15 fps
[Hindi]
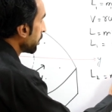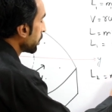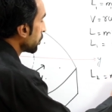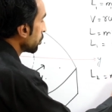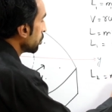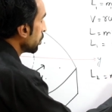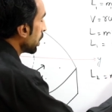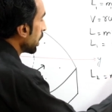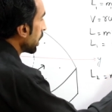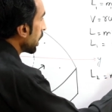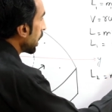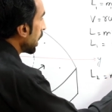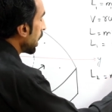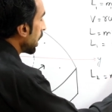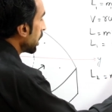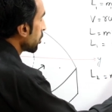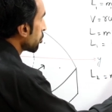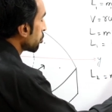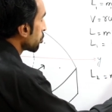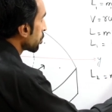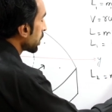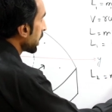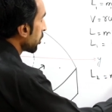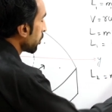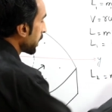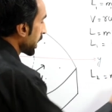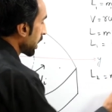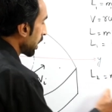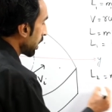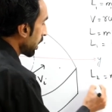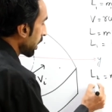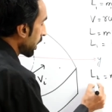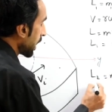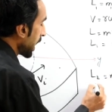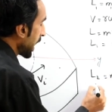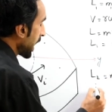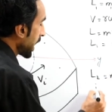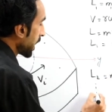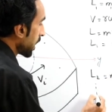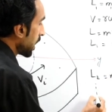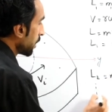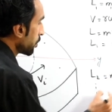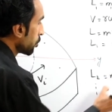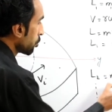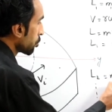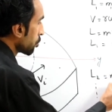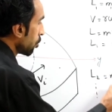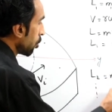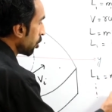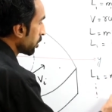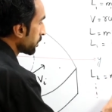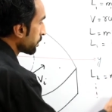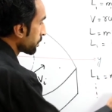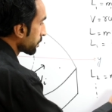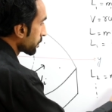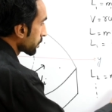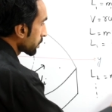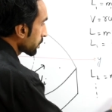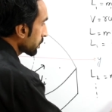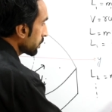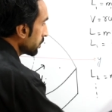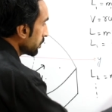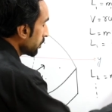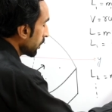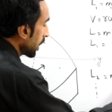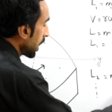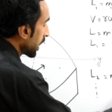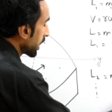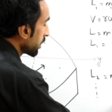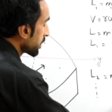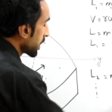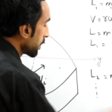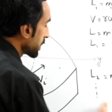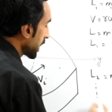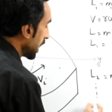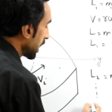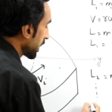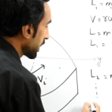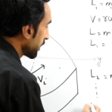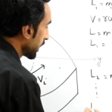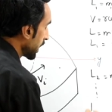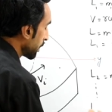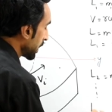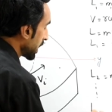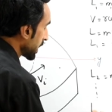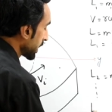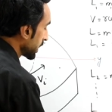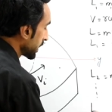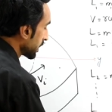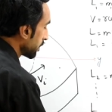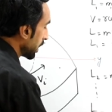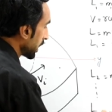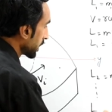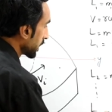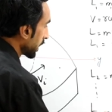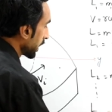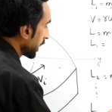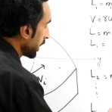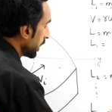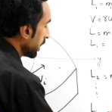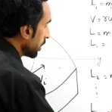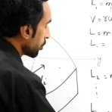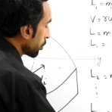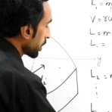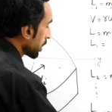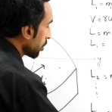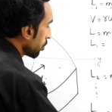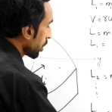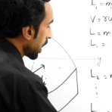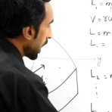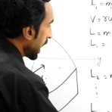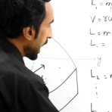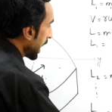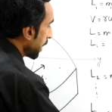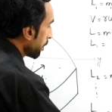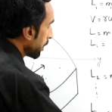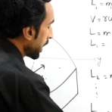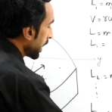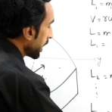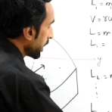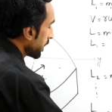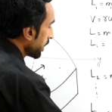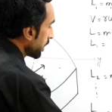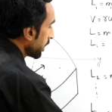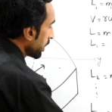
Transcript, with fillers: एम टू आर टू स्केयर ओमेगा एंड अप टू सो ऑन अगर हम सबसे आखिरी वाले पार्टिकल की बात करें तो ये होगा एम एन